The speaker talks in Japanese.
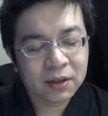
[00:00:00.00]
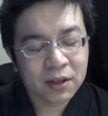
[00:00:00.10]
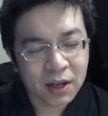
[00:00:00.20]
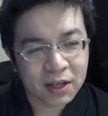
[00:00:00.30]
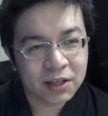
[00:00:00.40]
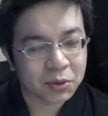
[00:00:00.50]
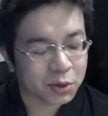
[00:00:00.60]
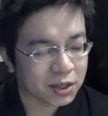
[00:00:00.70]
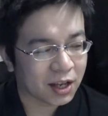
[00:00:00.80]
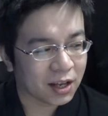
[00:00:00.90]
はいそ
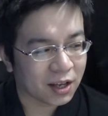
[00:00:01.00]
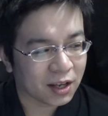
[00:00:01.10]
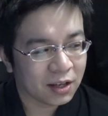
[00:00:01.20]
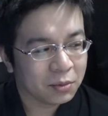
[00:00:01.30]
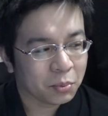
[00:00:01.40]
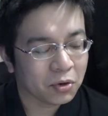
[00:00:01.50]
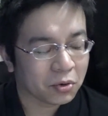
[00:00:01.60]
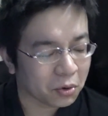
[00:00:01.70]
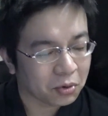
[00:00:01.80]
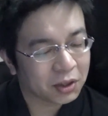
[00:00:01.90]
しても
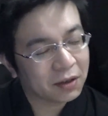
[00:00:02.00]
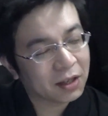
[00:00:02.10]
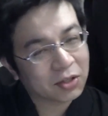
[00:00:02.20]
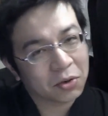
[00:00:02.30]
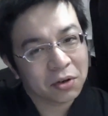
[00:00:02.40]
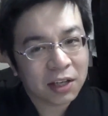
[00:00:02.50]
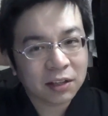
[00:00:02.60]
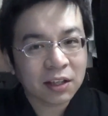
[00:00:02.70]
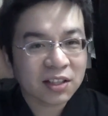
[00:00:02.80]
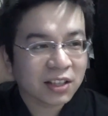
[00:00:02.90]
うここでは常
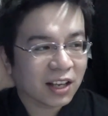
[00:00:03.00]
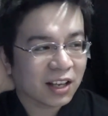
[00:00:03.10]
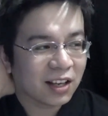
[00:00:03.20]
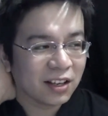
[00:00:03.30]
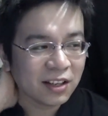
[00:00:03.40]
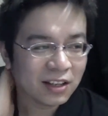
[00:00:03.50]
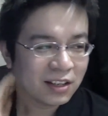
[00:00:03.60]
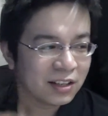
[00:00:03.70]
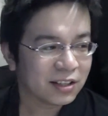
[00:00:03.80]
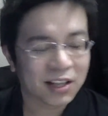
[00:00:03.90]
連ですね
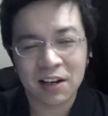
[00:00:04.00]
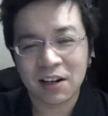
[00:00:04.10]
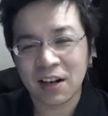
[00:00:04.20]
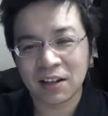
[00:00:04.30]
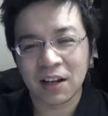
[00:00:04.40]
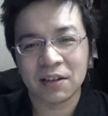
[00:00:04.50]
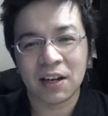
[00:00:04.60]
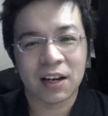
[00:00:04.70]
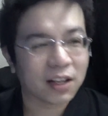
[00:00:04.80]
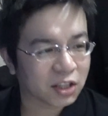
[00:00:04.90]
戦乱神
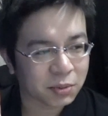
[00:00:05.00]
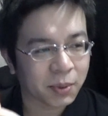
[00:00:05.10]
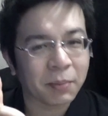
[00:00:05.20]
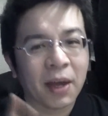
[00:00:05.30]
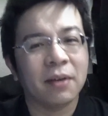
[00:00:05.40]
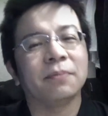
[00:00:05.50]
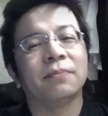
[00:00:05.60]
楽からツバメ